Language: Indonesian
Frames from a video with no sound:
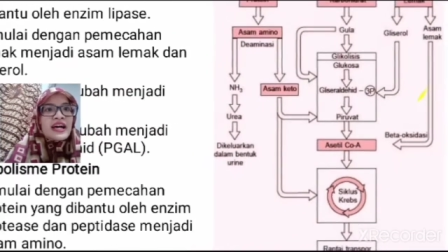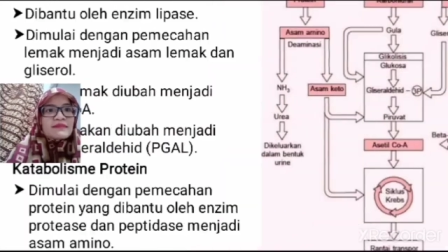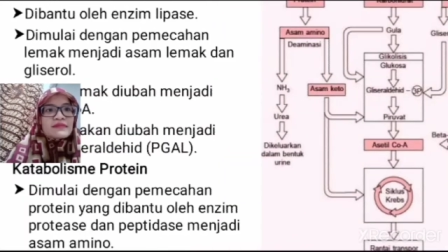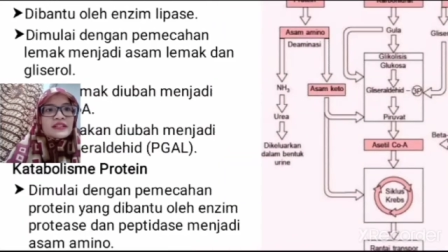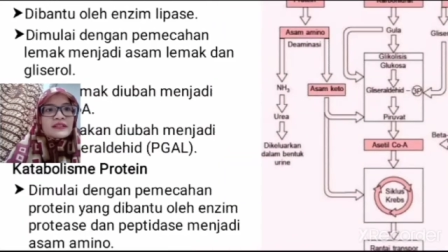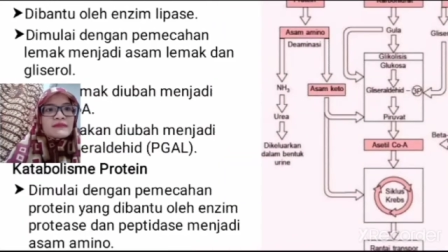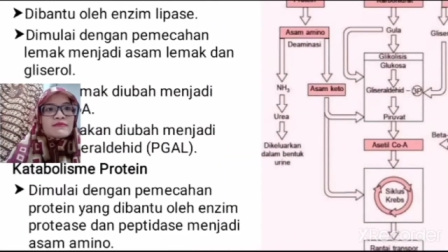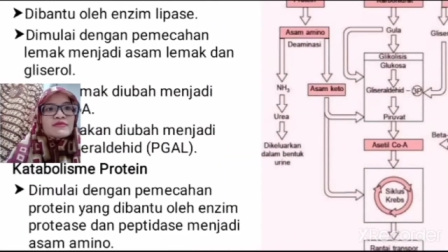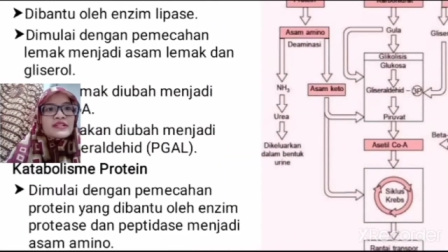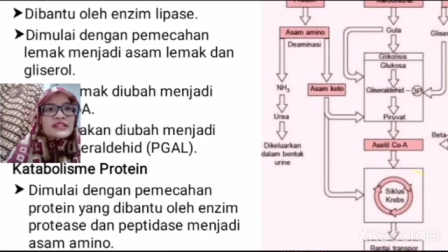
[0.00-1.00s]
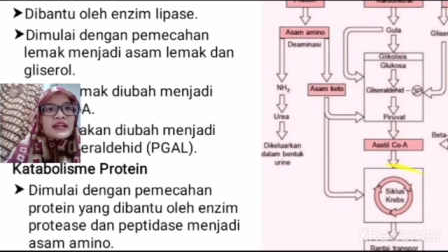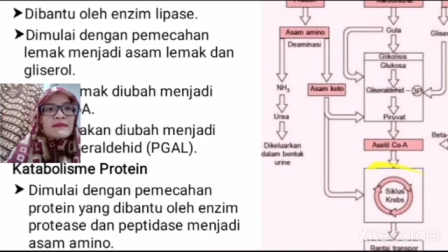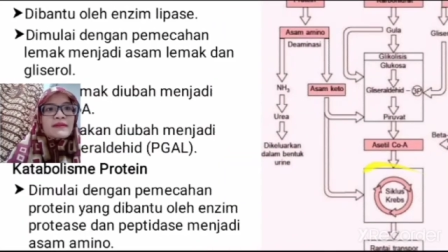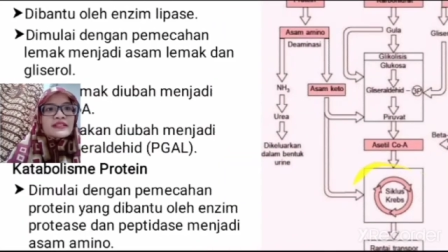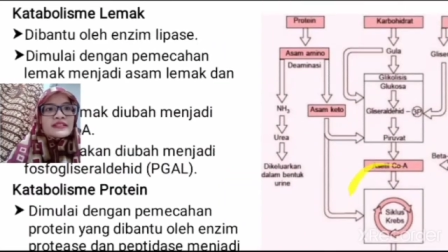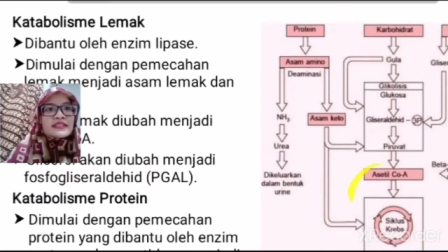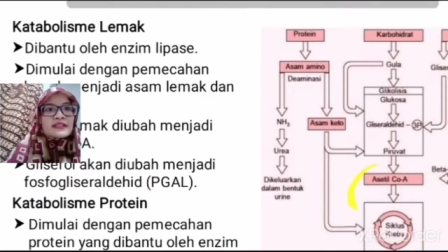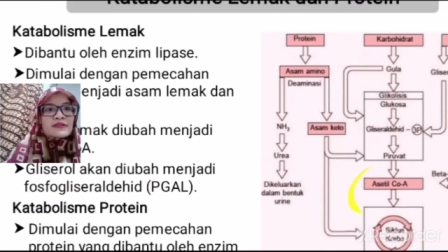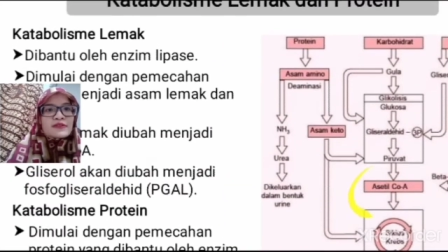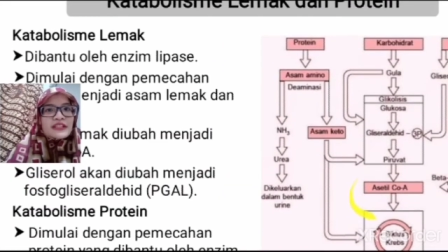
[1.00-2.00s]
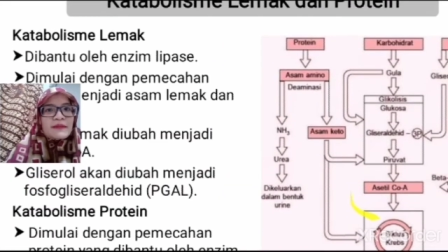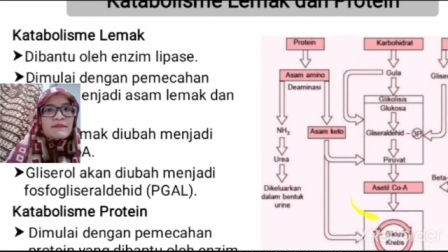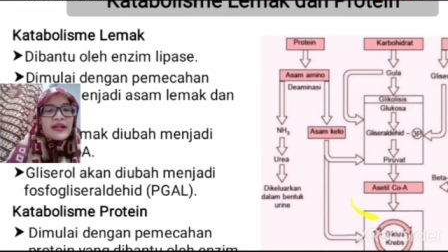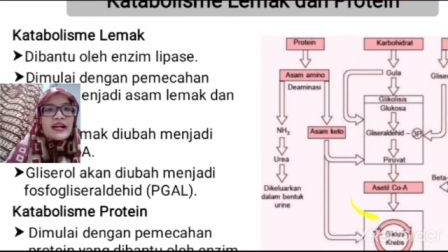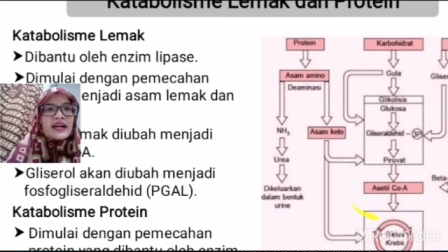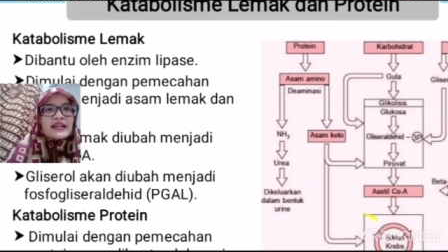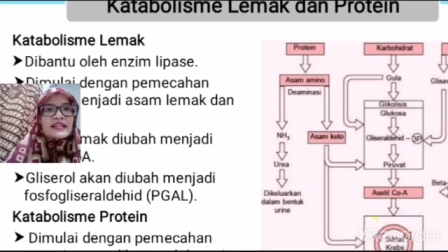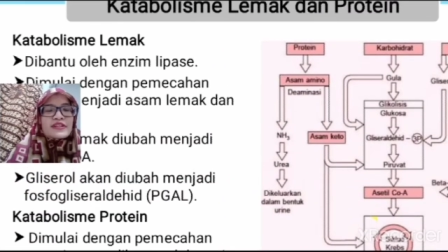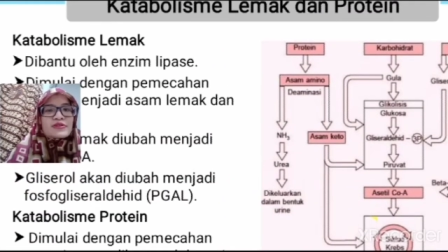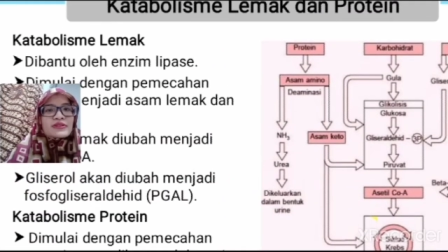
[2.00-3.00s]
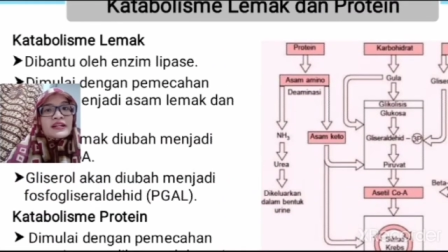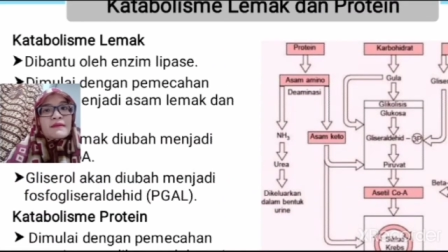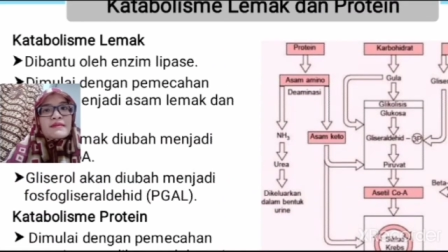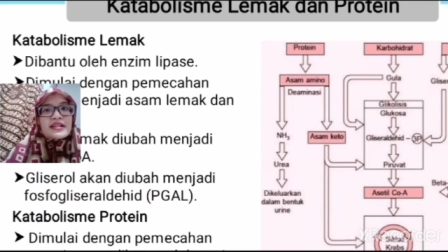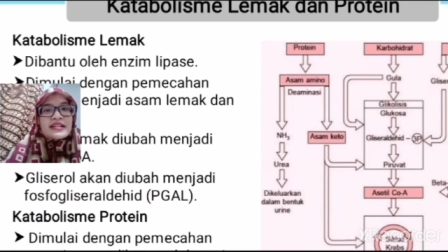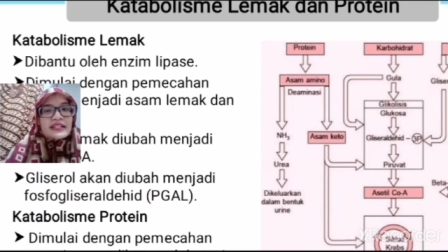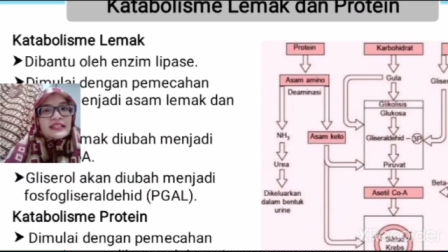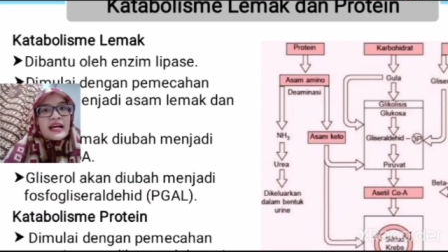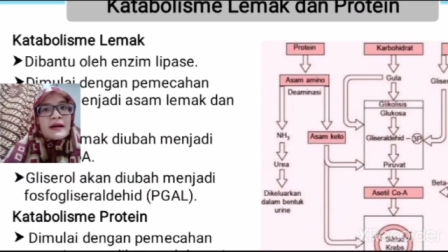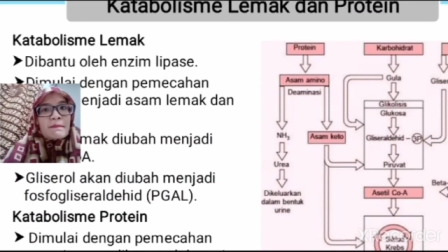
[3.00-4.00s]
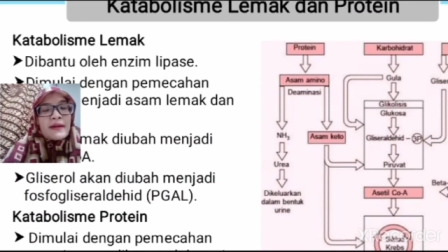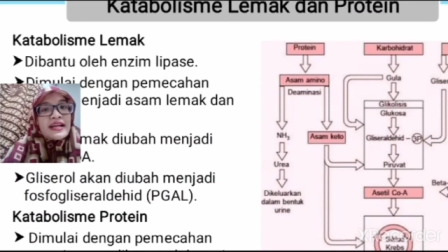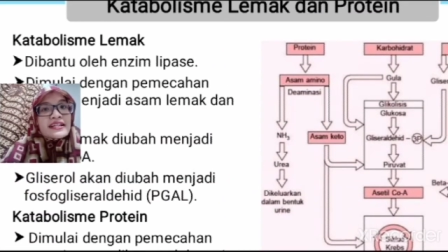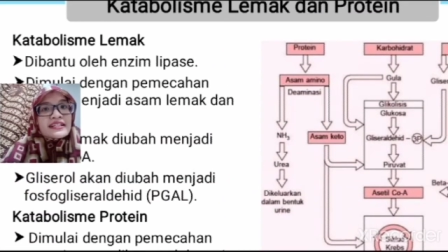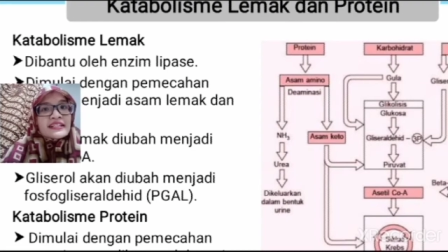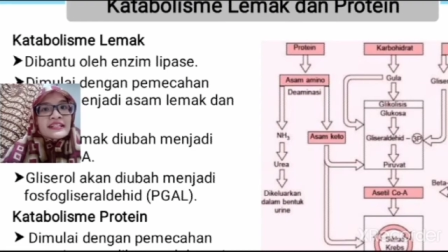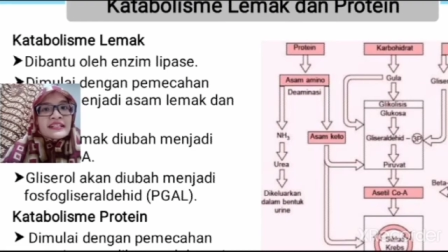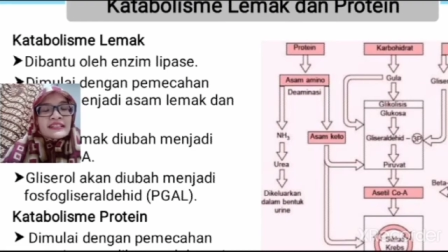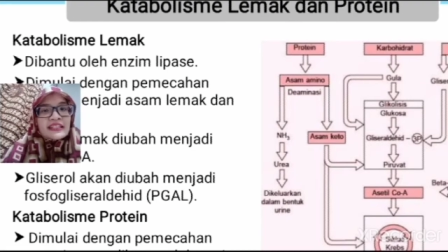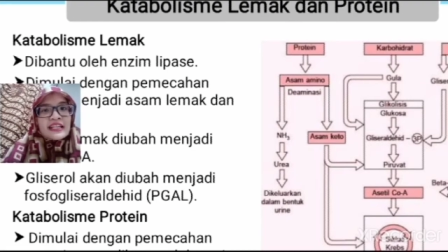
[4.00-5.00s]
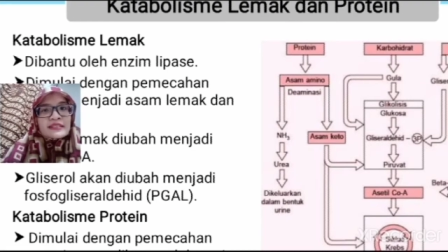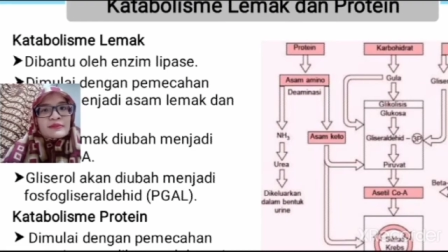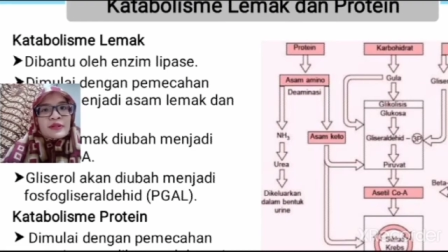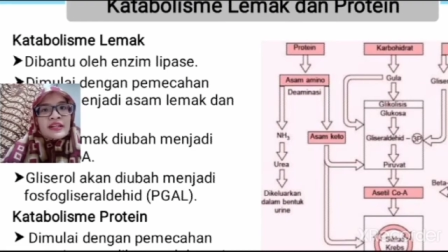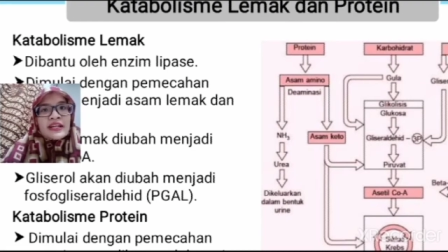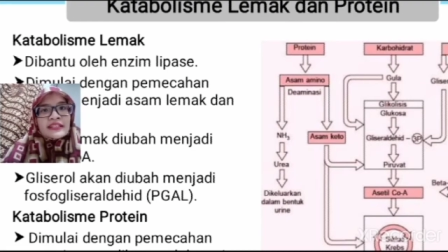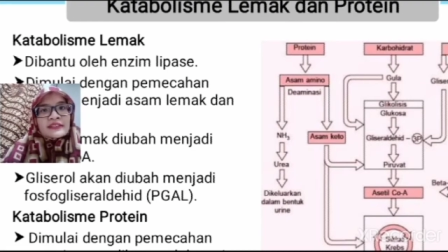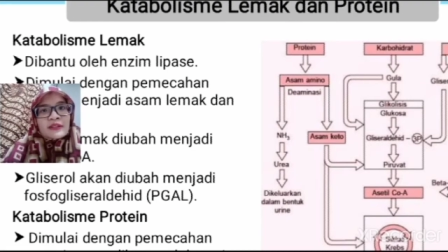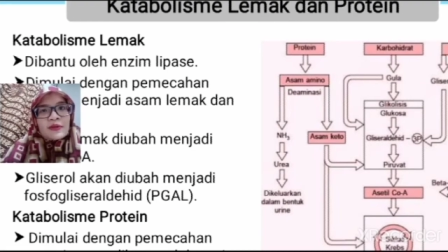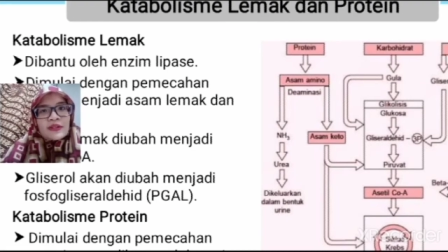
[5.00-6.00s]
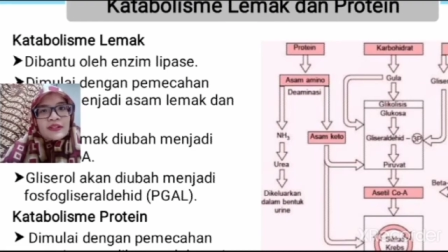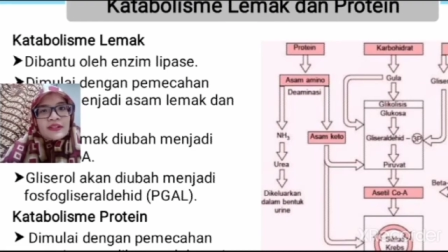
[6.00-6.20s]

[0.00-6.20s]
akan bertemu di tahapan siklus Krebs yang akan dilanjutkan kembali ke tahapan transfer elektron.